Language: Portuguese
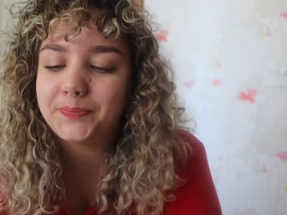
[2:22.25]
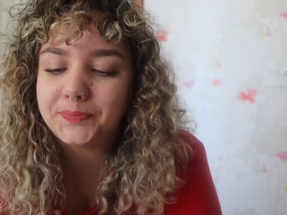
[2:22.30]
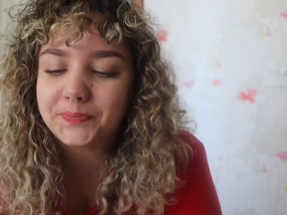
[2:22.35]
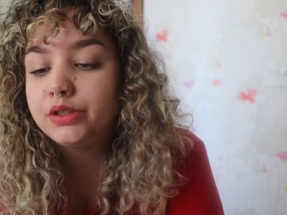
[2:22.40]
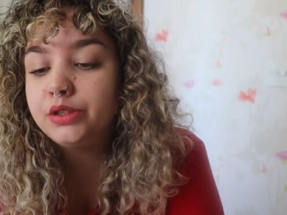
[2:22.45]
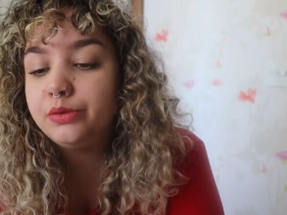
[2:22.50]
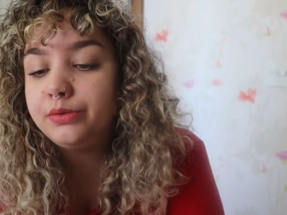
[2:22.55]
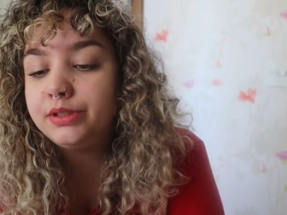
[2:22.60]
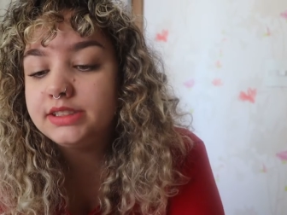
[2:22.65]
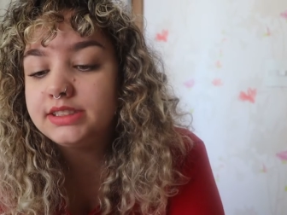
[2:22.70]

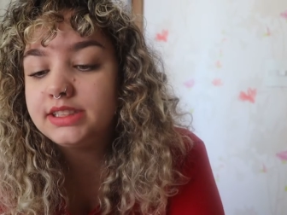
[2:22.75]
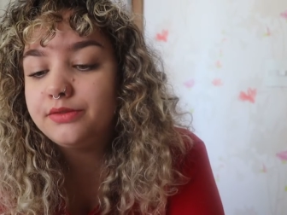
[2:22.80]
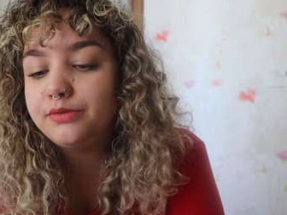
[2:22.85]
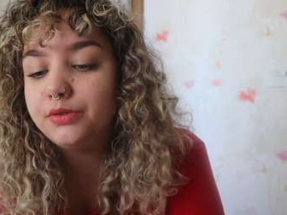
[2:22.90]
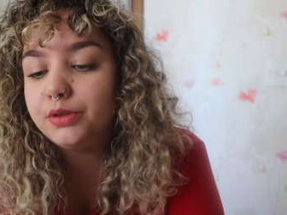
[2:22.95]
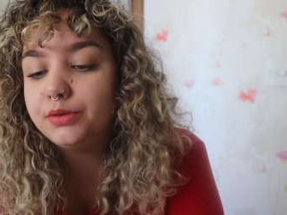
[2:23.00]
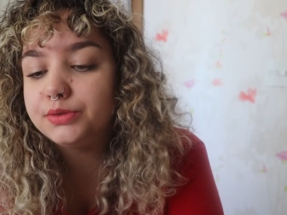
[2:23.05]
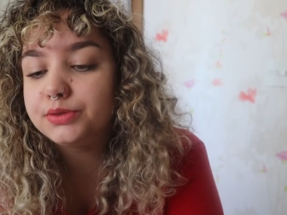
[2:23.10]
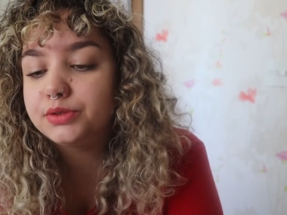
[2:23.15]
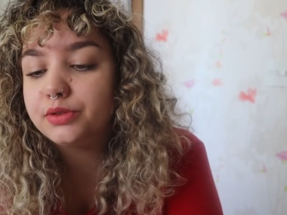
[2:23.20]
Duas
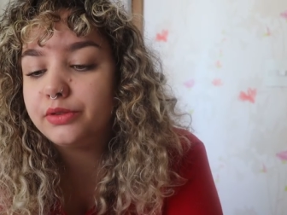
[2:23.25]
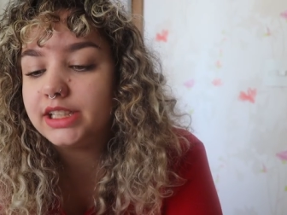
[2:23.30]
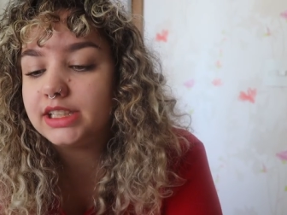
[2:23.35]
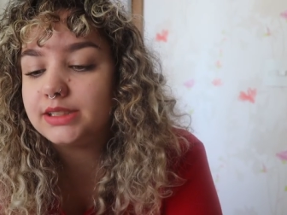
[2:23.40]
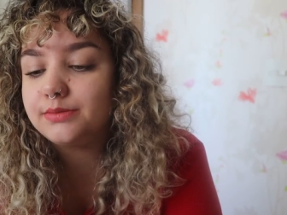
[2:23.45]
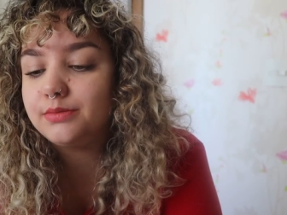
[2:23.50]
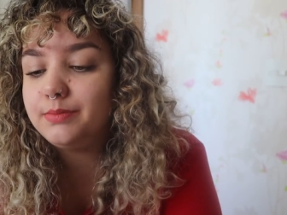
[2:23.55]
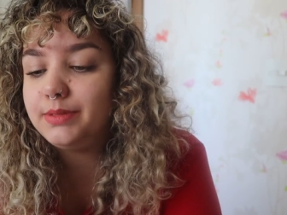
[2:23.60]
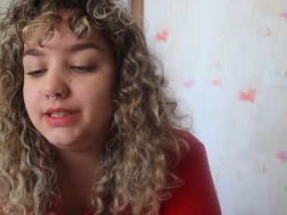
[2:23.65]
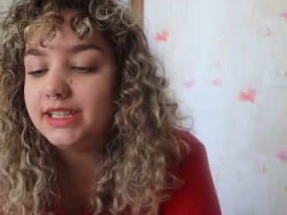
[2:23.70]
revoluções
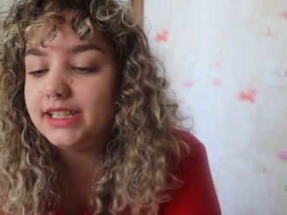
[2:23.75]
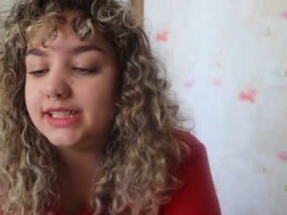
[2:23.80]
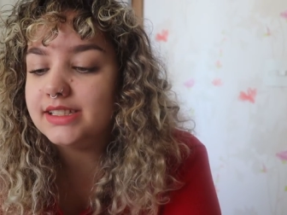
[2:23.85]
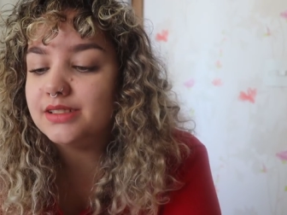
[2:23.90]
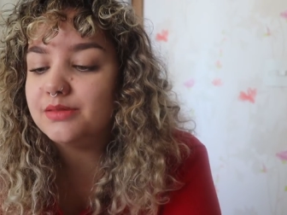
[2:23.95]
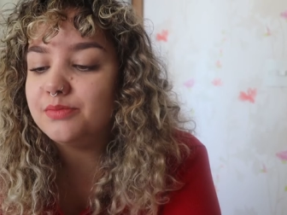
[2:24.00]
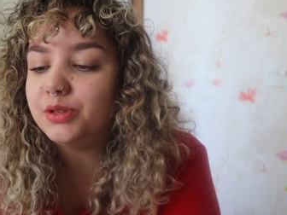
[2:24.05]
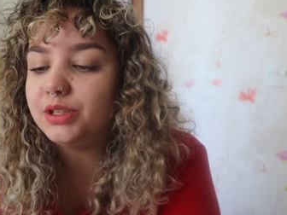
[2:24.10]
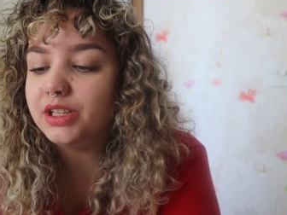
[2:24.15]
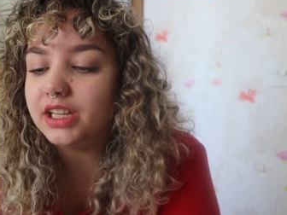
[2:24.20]

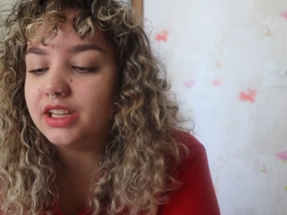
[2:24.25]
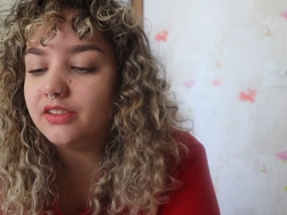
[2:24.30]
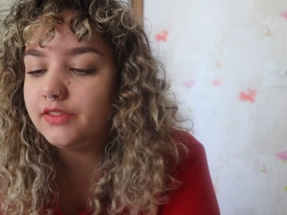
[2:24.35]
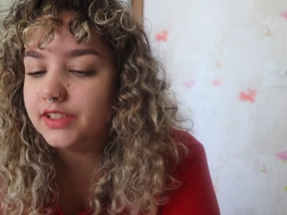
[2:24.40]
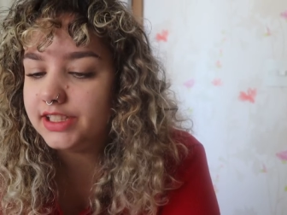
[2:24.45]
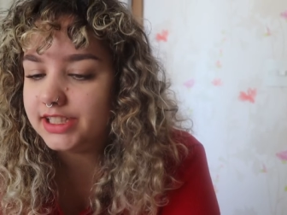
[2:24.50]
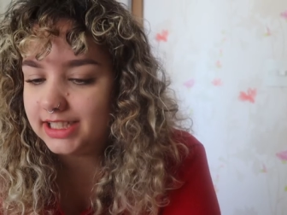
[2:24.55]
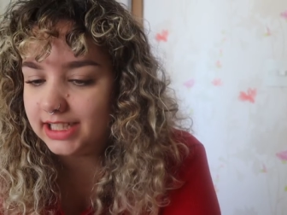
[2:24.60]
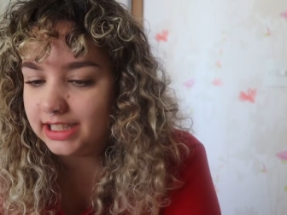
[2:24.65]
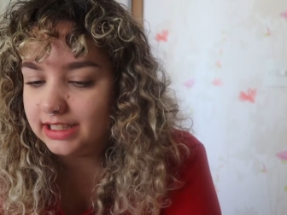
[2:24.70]
mobilizam Monique
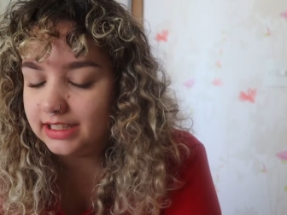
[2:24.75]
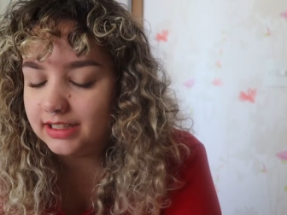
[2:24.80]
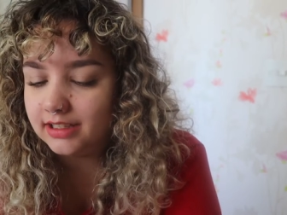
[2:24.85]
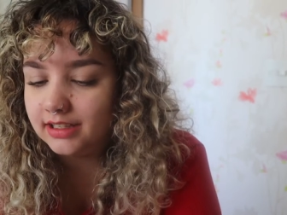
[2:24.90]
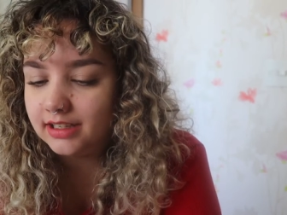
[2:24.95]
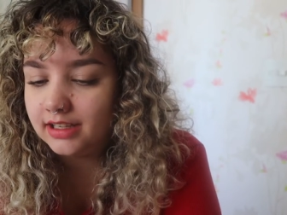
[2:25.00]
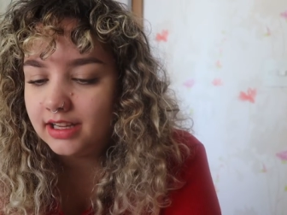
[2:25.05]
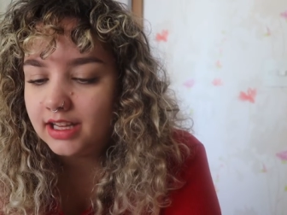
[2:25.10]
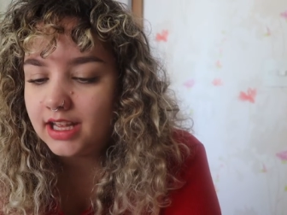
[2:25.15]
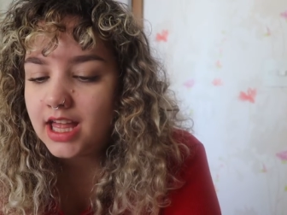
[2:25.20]
Wittig
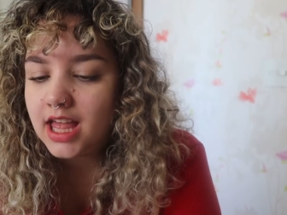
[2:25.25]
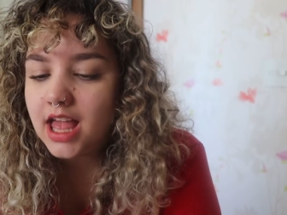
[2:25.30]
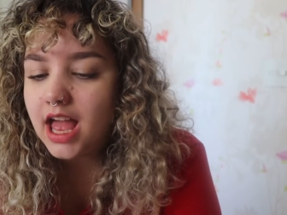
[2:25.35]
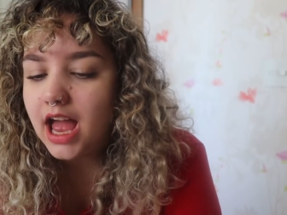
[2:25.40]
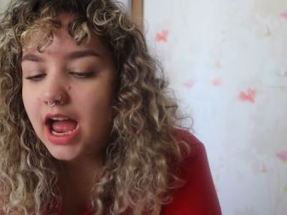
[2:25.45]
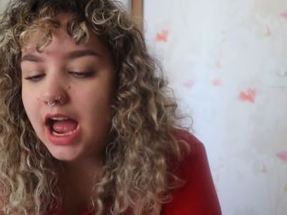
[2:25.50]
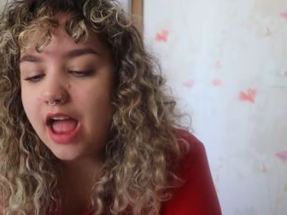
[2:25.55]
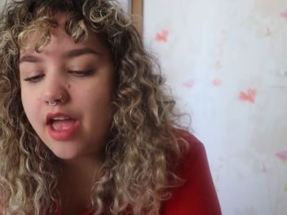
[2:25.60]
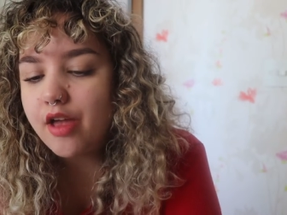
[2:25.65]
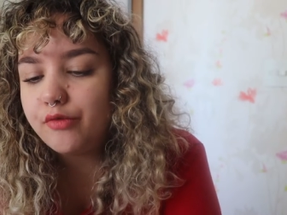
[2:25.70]

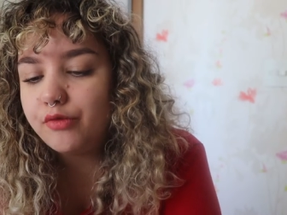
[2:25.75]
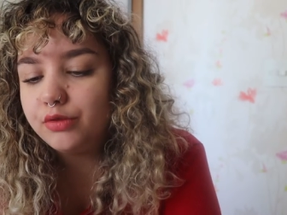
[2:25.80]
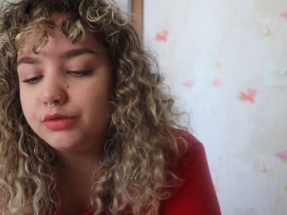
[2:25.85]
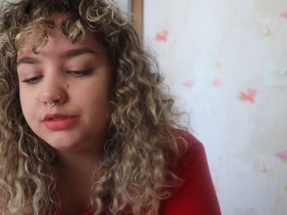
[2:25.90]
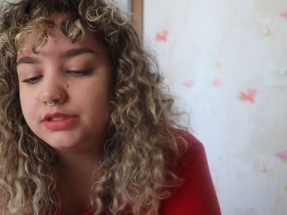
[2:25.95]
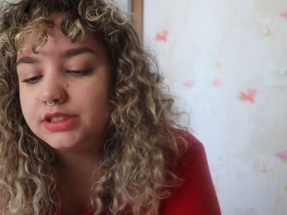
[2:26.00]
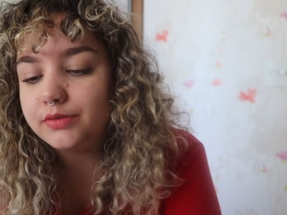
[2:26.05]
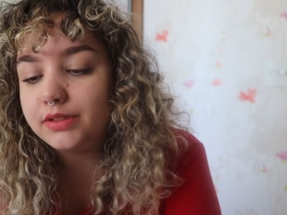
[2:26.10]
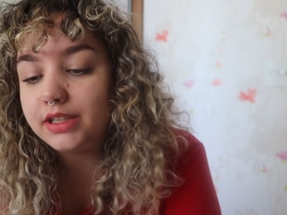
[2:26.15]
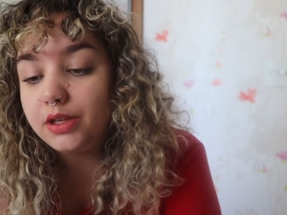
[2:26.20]
a
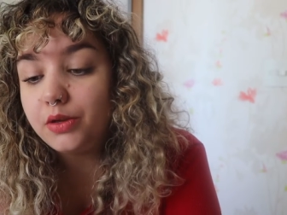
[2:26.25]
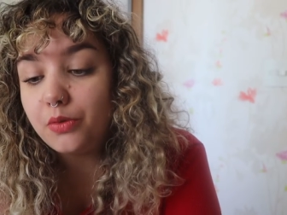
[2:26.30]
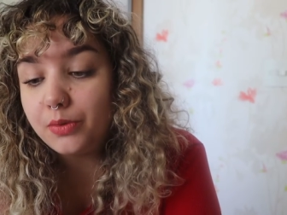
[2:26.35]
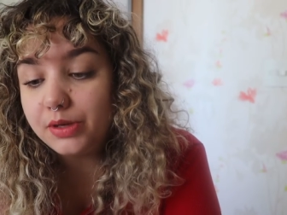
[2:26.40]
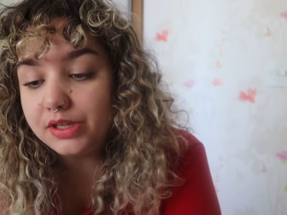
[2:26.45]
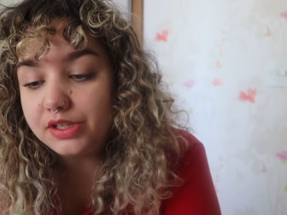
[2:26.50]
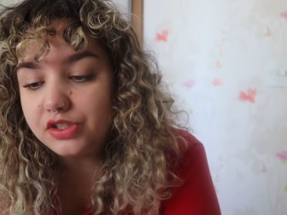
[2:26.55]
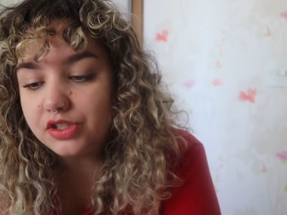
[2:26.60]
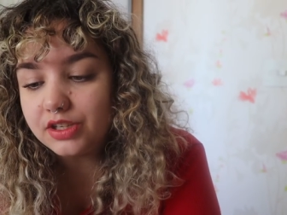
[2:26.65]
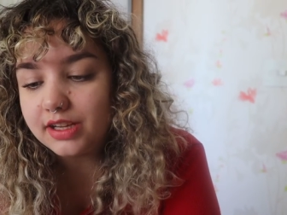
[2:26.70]
revolução
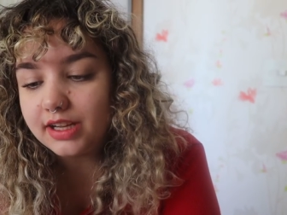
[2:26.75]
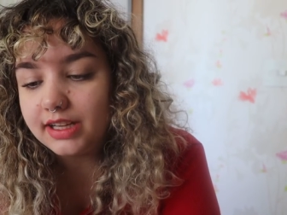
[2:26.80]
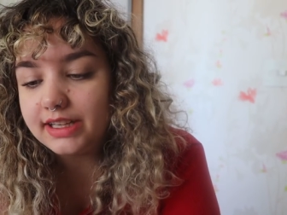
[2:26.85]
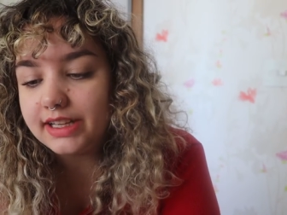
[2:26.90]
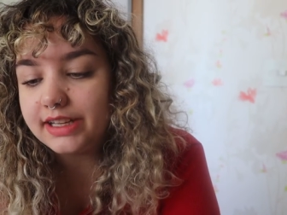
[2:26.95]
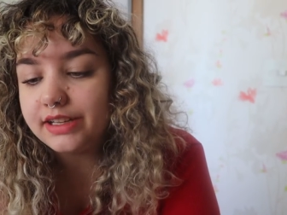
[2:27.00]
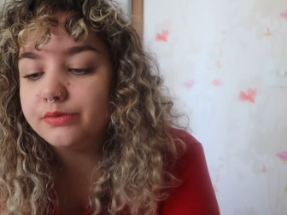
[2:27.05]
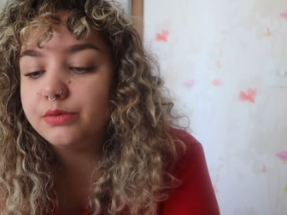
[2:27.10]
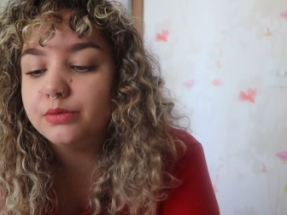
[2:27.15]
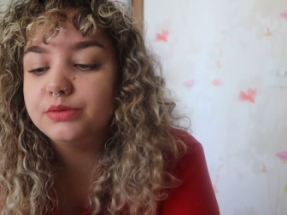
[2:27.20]
linguística e
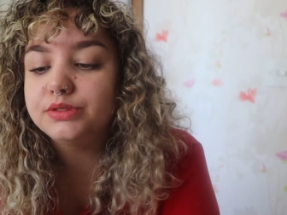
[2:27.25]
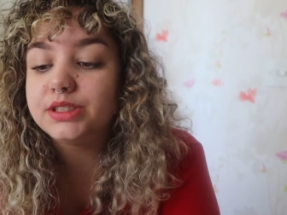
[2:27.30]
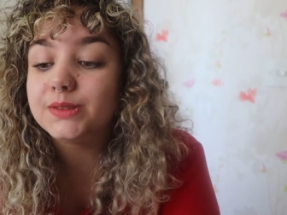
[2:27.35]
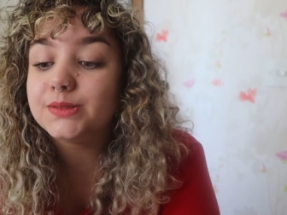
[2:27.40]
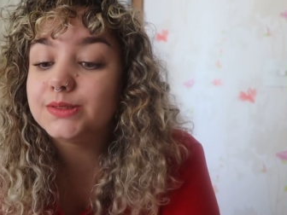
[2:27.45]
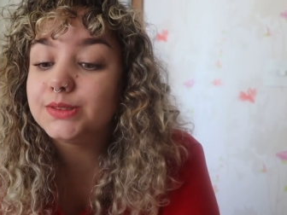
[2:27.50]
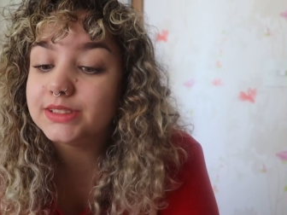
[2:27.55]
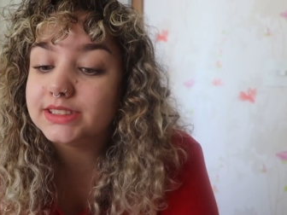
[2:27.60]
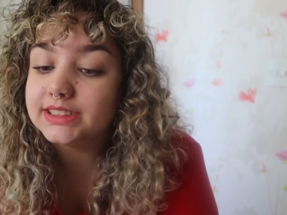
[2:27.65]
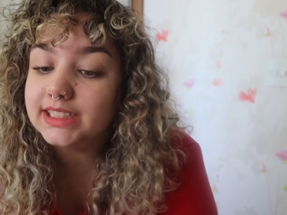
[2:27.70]
a
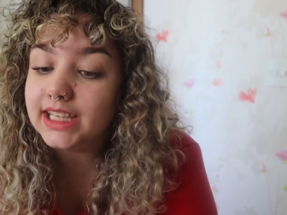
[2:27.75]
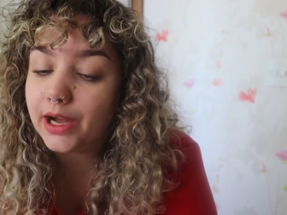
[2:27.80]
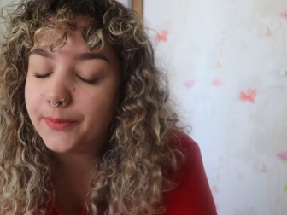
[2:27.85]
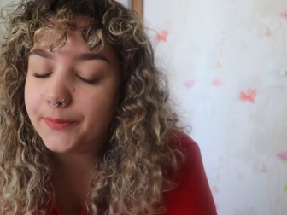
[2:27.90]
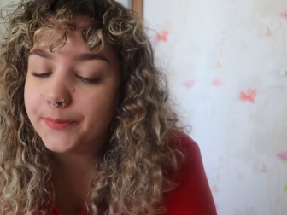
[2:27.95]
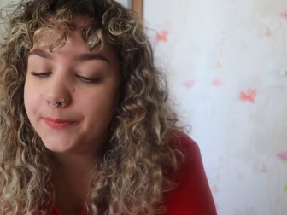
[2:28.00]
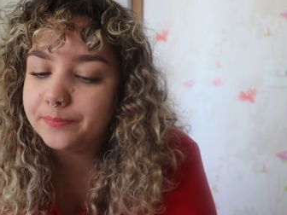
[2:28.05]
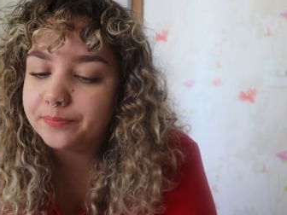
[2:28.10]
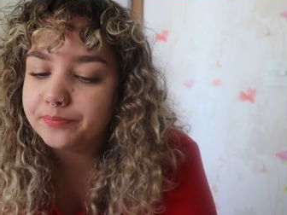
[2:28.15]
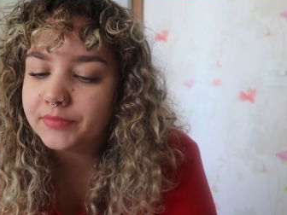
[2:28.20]
revolução social.